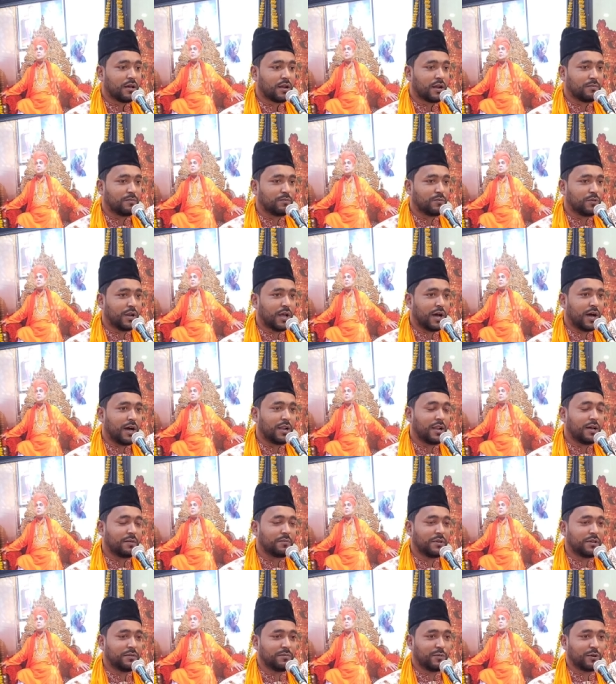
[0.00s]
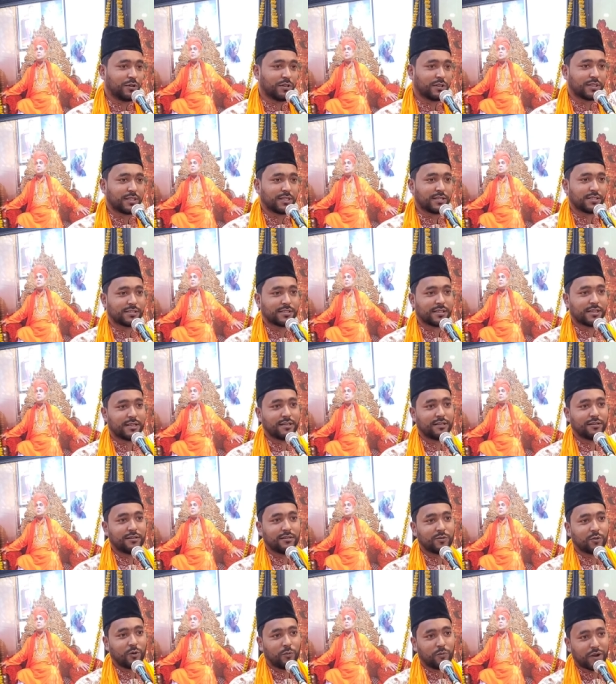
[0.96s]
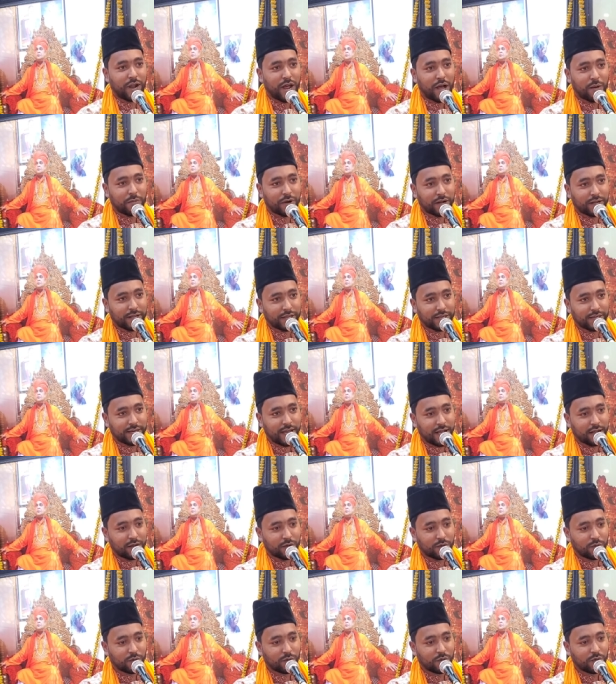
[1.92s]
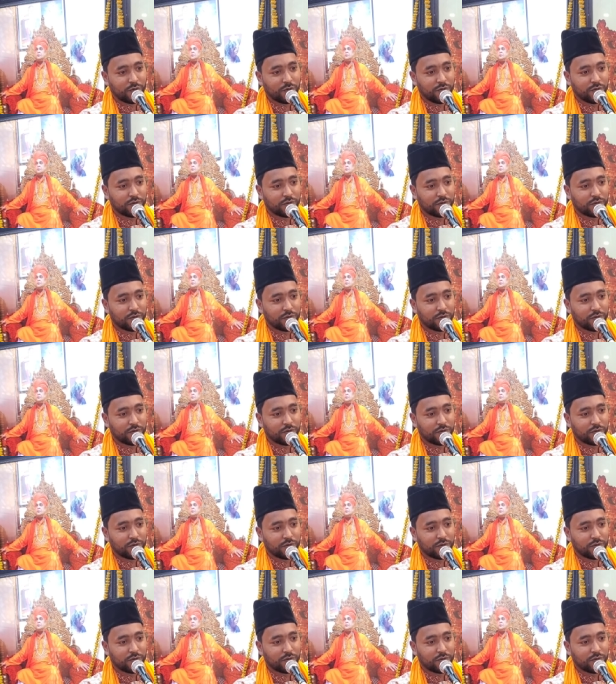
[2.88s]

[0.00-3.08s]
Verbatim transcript: রব্বুল আলামিন বলতেছেন তোমরা আমাকে ডাকো